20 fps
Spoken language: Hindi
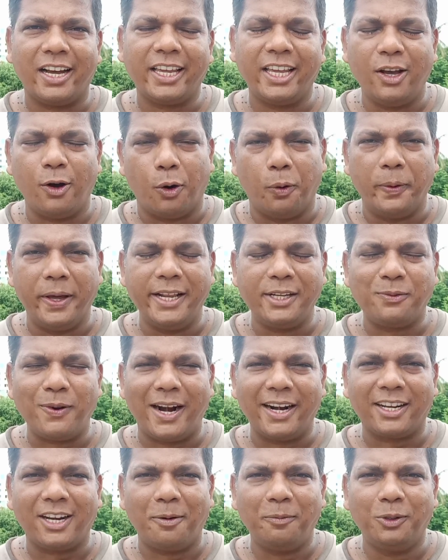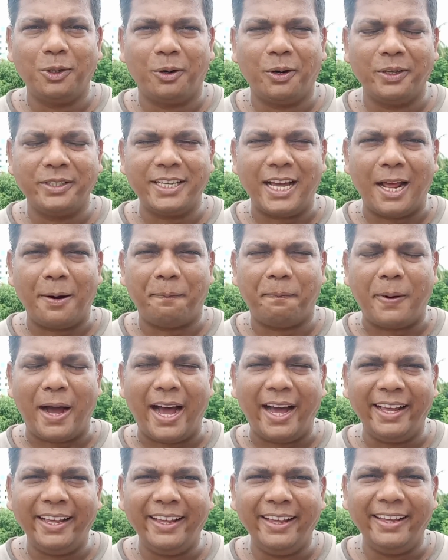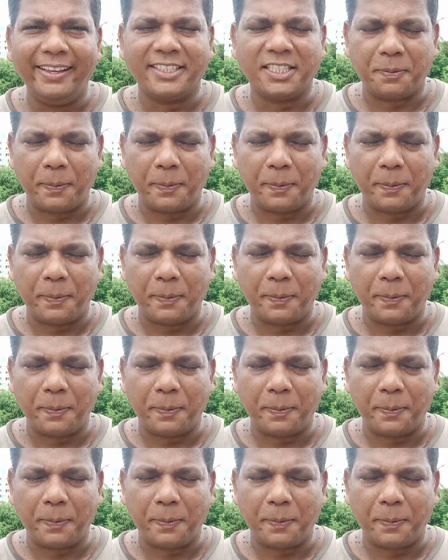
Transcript: हॉकी वोमेन्स वर्ल्ड कप 2022